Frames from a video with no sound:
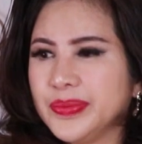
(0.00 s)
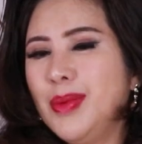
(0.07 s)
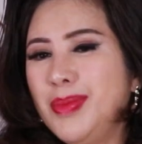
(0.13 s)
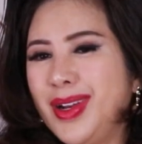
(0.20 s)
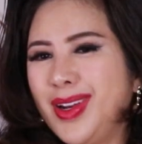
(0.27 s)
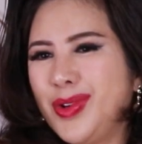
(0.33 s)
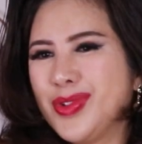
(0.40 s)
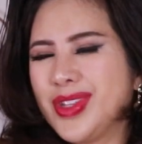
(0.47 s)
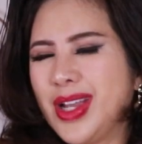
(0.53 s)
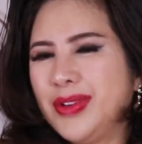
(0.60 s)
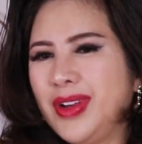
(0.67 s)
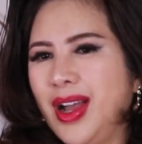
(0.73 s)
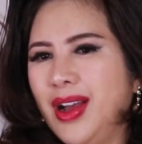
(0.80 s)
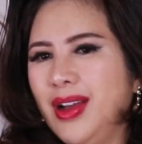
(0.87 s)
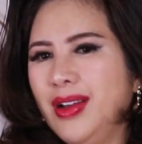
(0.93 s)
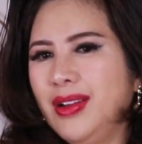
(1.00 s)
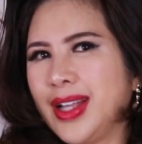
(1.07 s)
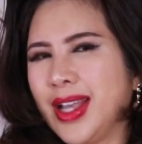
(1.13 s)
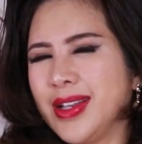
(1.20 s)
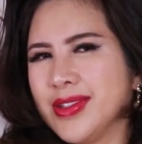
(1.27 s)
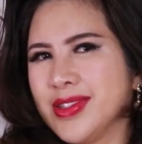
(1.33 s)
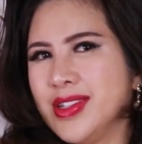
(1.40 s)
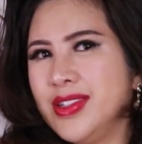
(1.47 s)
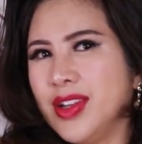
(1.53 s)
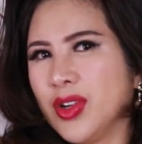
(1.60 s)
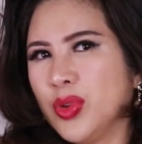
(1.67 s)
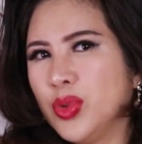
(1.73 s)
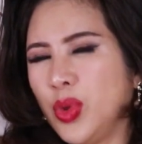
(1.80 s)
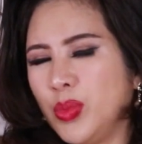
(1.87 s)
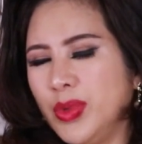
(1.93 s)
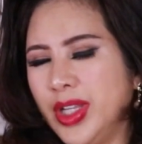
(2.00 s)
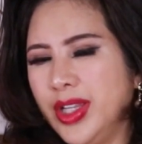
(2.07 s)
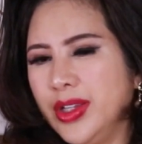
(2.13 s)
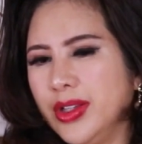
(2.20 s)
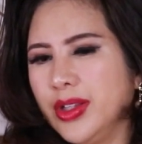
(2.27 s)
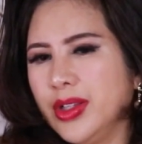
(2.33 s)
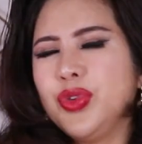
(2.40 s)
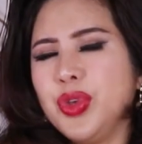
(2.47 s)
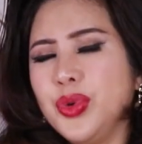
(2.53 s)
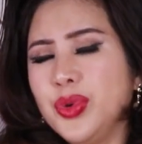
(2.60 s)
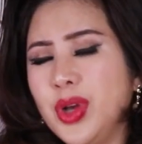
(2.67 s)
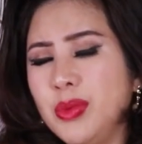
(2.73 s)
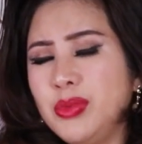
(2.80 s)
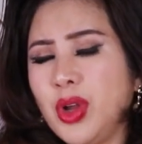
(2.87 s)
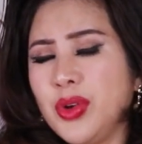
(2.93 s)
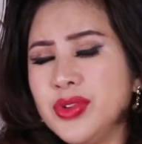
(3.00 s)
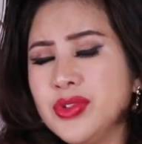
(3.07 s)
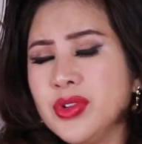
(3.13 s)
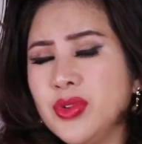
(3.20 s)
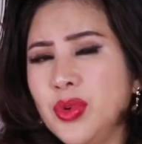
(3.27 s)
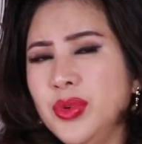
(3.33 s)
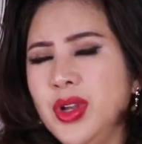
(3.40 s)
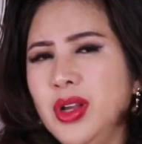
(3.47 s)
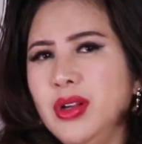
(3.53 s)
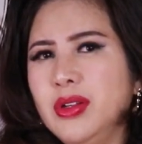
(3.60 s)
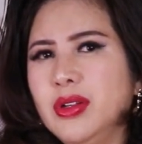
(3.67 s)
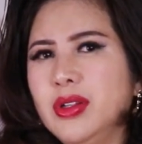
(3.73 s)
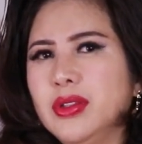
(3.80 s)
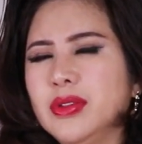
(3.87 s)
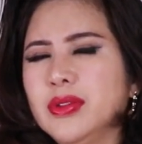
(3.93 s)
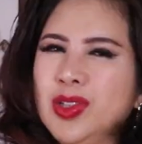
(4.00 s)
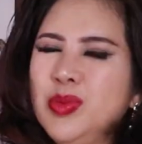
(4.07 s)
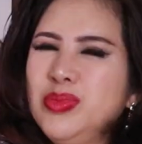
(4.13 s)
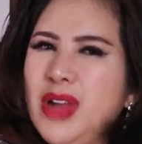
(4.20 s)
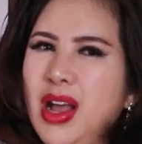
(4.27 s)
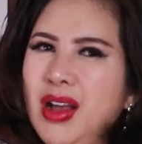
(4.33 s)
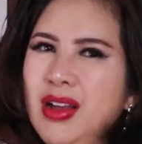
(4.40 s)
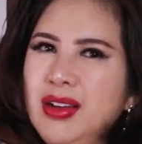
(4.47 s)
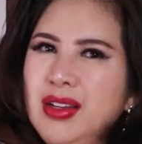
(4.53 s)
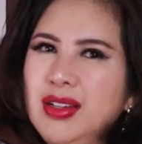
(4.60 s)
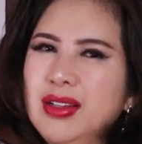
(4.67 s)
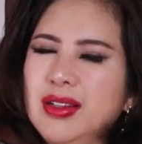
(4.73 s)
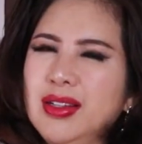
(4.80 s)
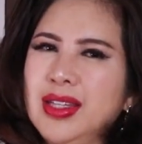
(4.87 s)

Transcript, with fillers: không bao lâu sau đó là ngày sinh nhật của tụng liên cô chịu không nổi sự cô đơn lúc đó